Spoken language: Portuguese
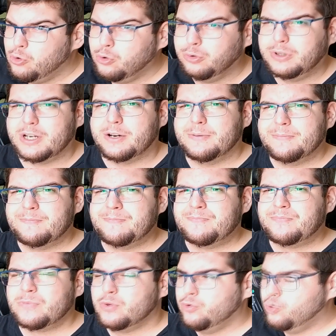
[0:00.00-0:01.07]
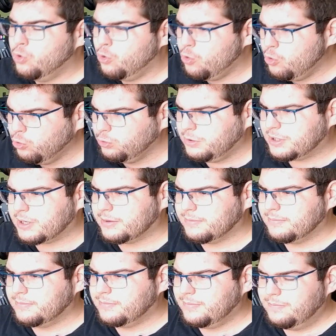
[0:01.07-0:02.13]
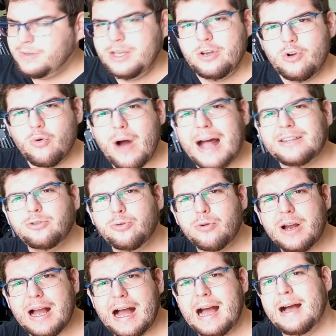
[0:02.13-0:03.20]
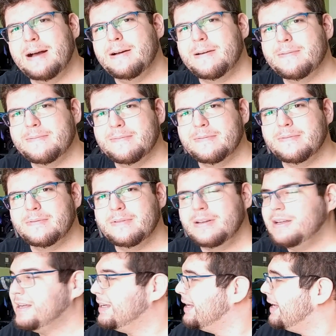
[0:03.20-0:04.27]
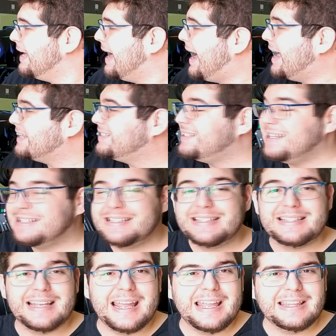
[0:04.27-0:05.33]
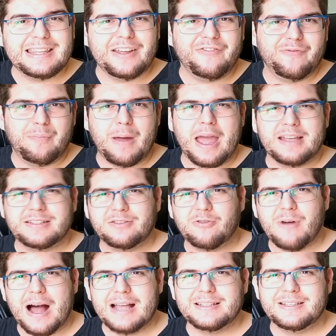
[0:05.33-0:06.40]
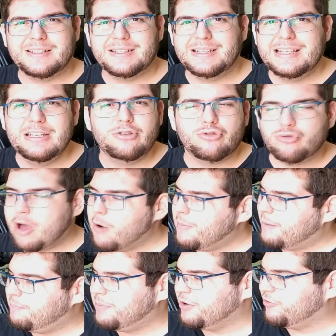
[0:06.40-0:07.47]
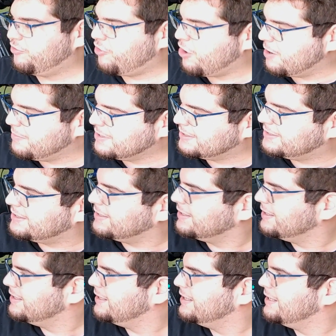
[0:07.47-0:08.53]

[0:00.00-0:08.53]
no Ultra, no Ultra, em 4K, a 60 FPS quase, isso é uma performance